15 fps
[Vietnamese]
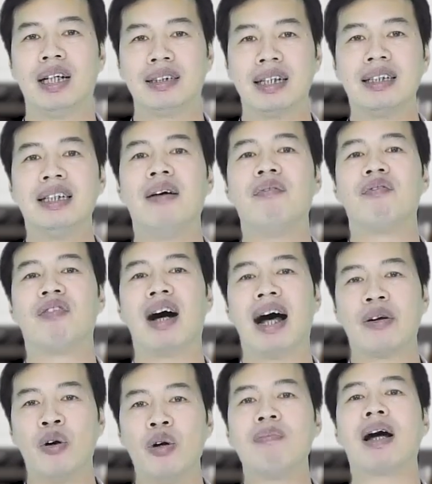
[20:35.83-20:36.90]
nhận trách nhiệm
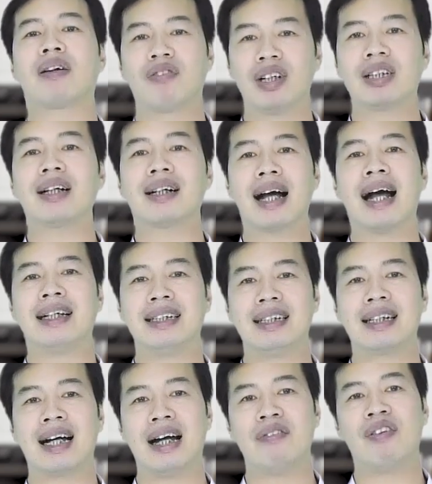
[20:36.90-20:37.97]
và đối mặt với tất cả
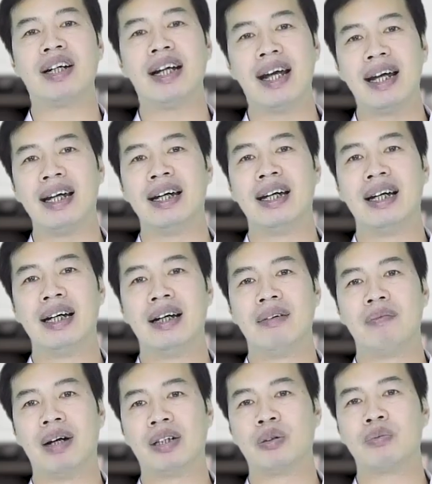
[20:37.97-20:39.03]
những cái vấn đề
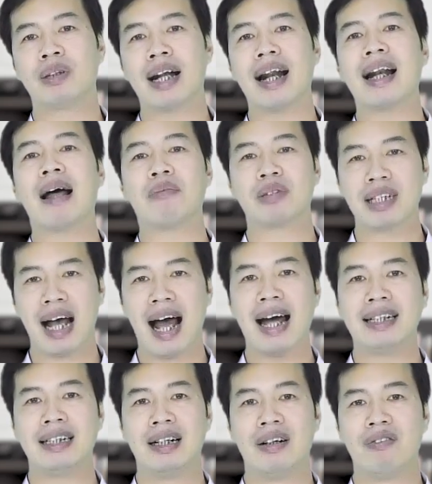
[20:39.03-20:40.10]
mà chúng ta đã làm
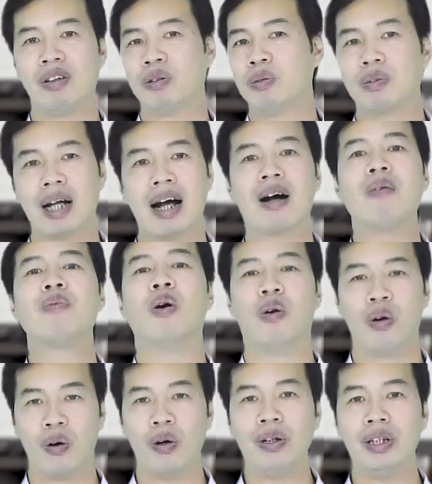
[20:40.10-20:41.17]
sai và chúng ta không
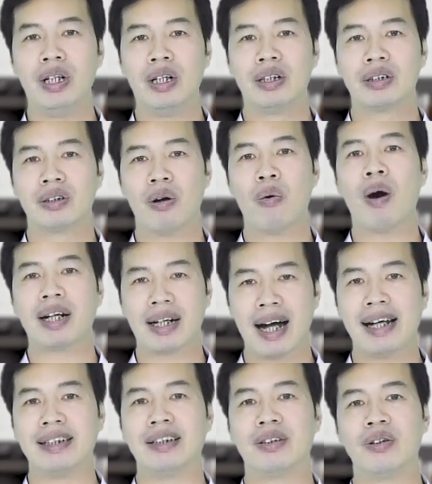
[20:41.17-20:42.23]
đổ lỗi cho hoàn
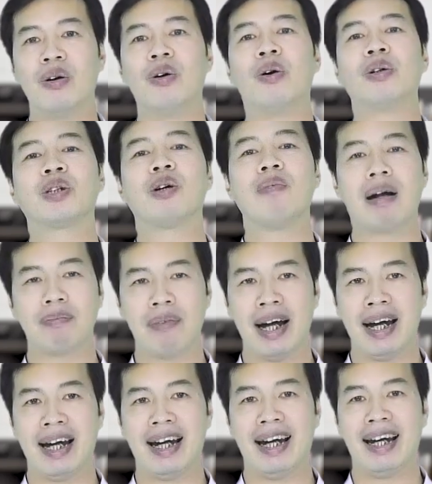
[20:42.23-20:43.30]
cảnh đổ lỗi cho bạn
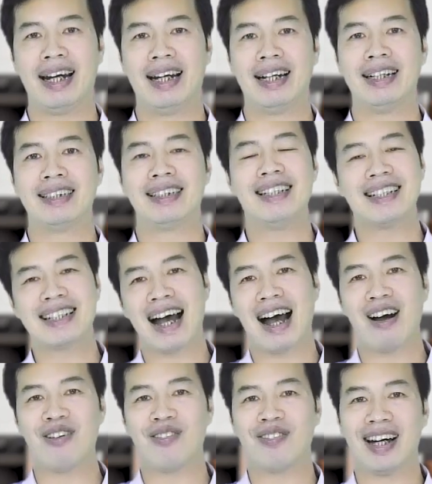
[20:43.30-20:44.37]
bè xin
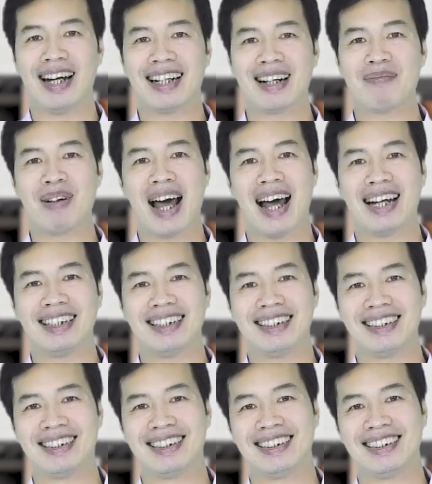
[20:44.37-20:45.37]
chào và hẹn gặp lại